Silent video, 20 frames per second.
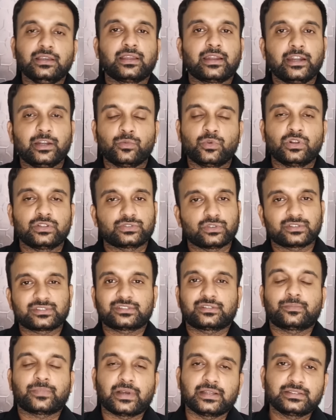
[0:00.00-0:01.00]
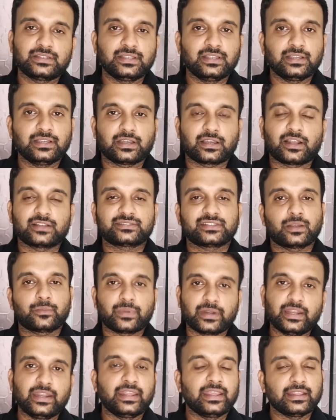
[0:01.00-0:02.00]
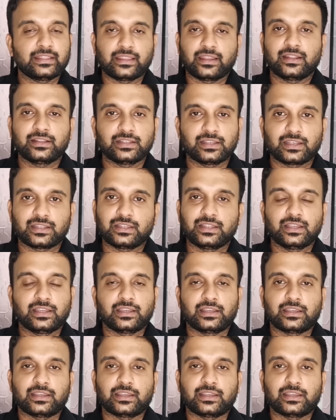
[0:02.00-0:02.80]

ரெண்டு மூணு சோர்ஸஸை பார்த்து கிராஸ் செக் பண்ணி நீங்கள் தெரிஞ்சுக்கிறது